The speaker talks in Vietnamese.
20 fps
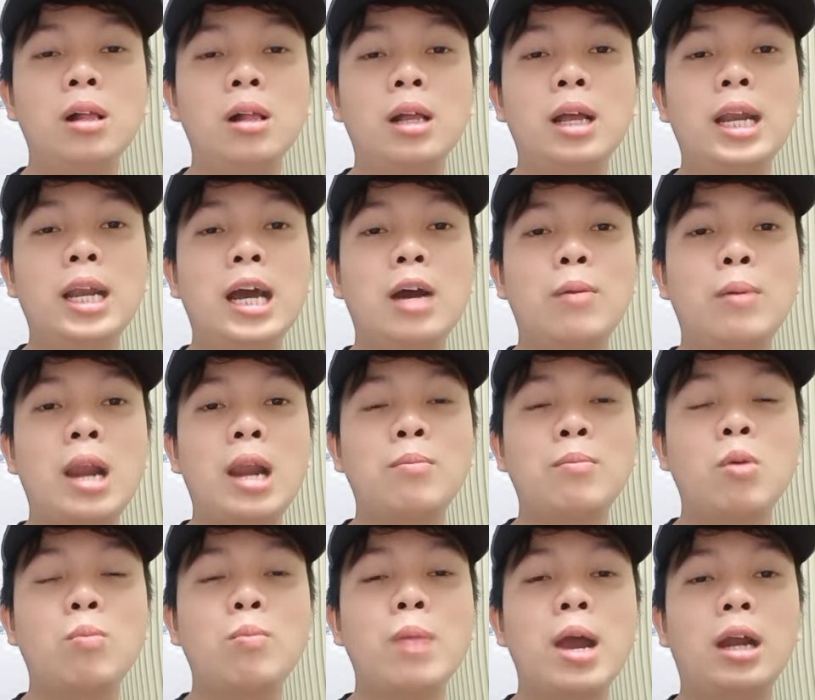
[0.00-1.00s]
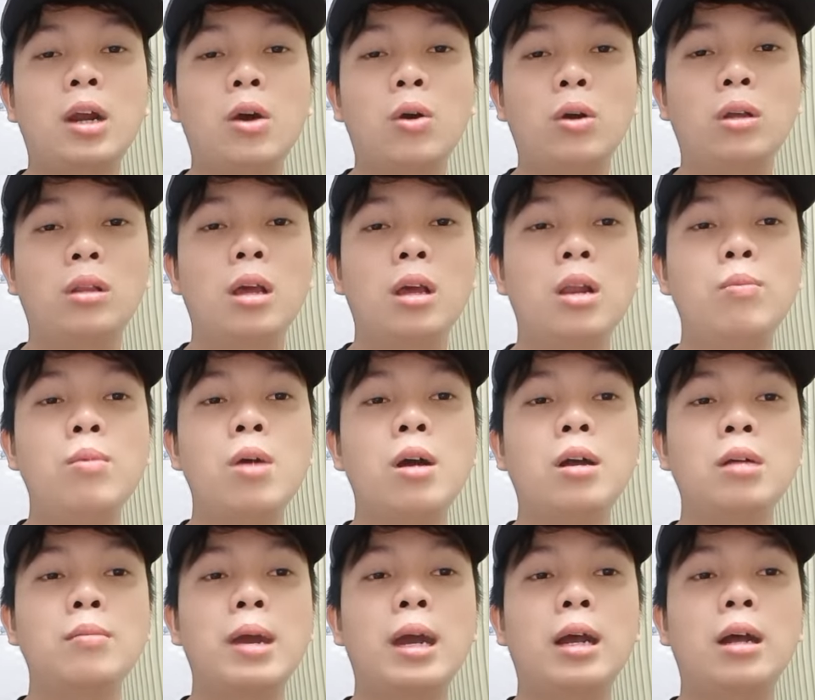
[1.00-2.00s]
Khi nào mà đâm một bàn rồi thì lúc đó
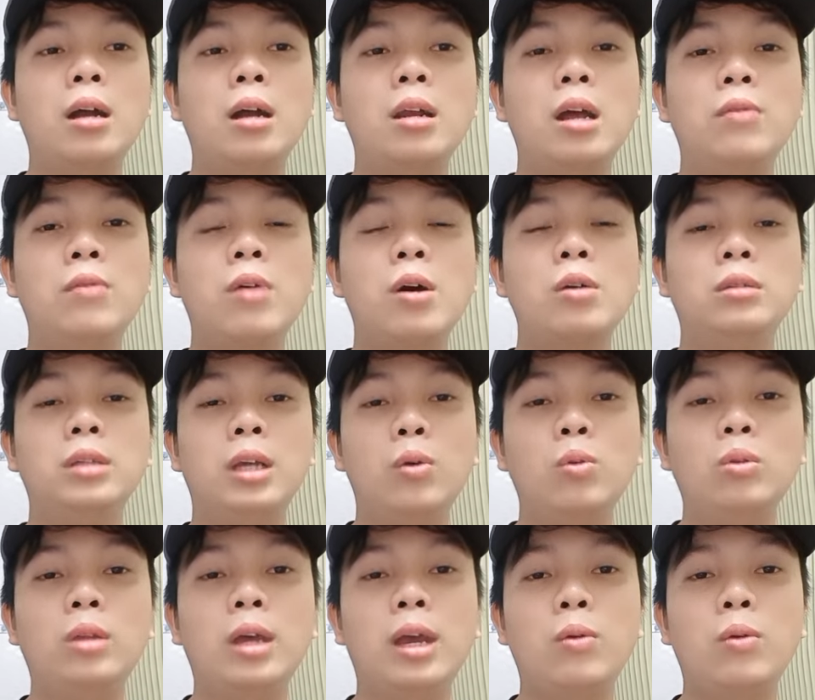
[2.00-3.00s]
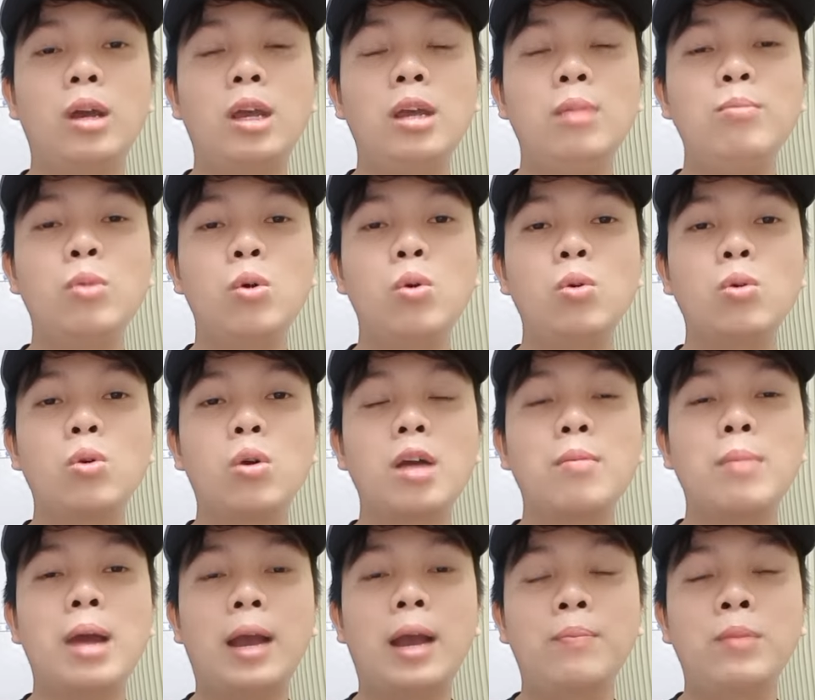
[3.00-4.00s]
các bạn hãy nên vào xỉu theo ý muốn của các
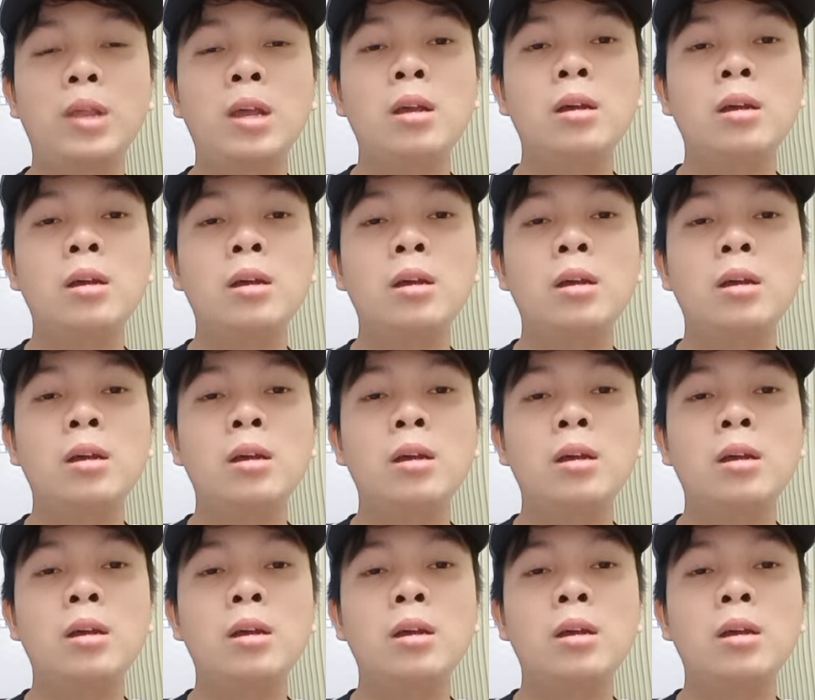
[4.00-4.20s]
bạn.